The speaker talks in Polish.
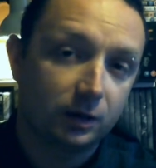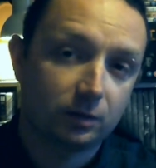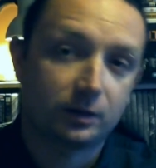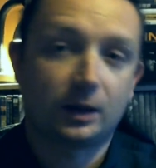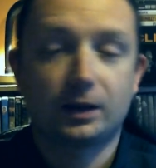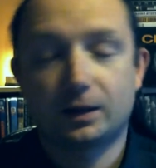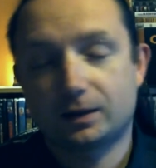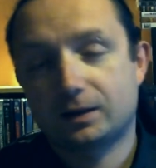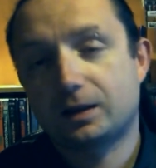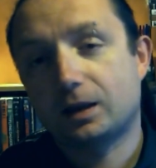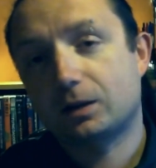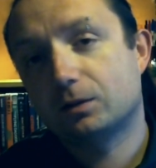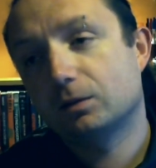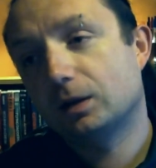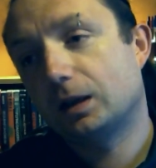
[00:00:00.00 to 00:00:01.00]
tutaj jest
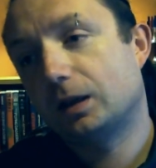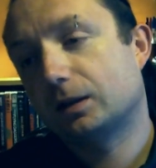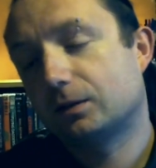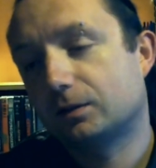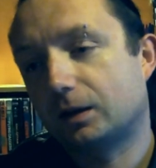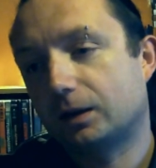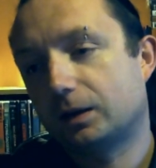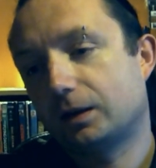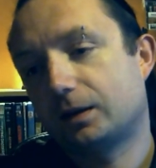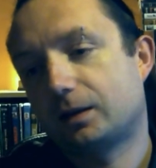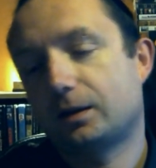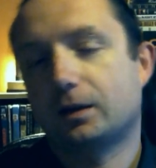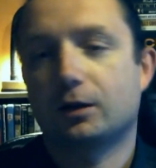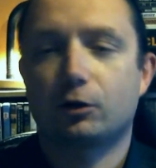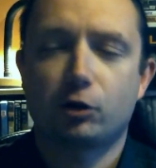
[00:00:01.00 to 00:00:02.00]
Dracula, tutaj
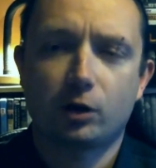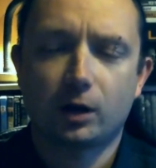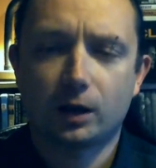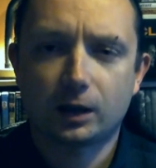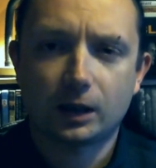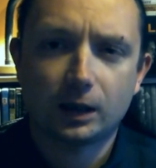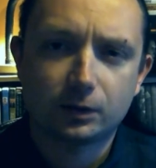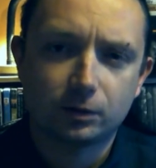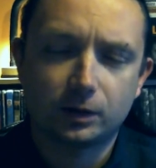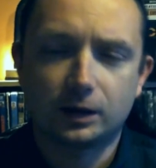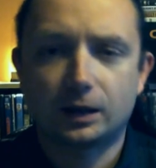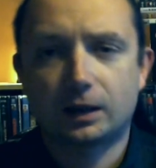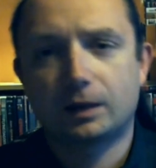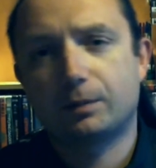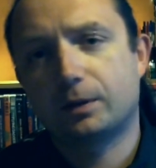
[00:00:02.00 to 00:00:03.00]
jest e, Shrek, a tutaj
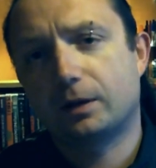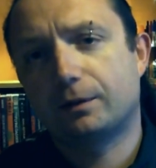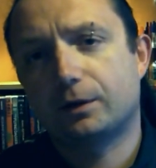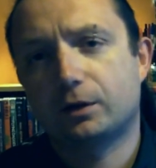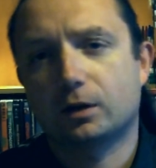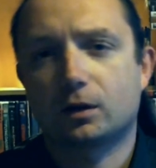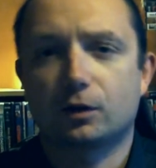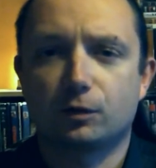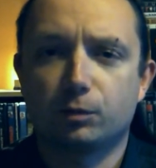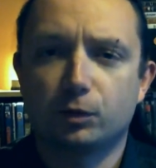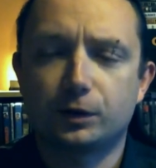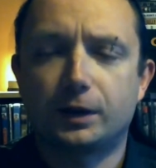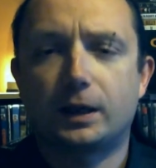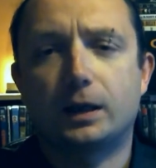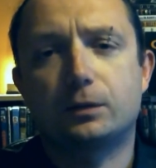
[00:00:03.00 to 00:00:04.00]
nagle pojawia się kot w
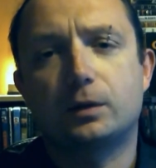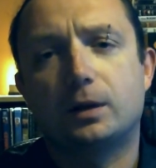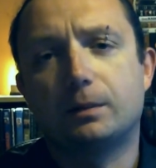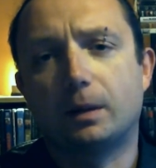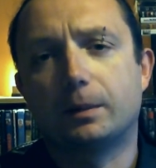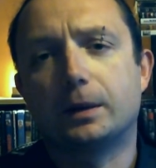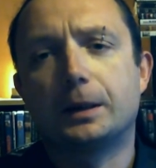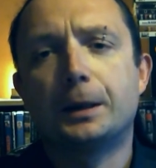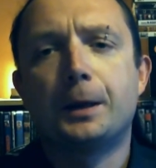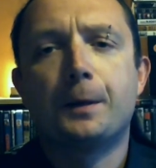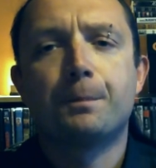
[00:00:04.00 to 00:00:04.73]
butach, a tutaj mamy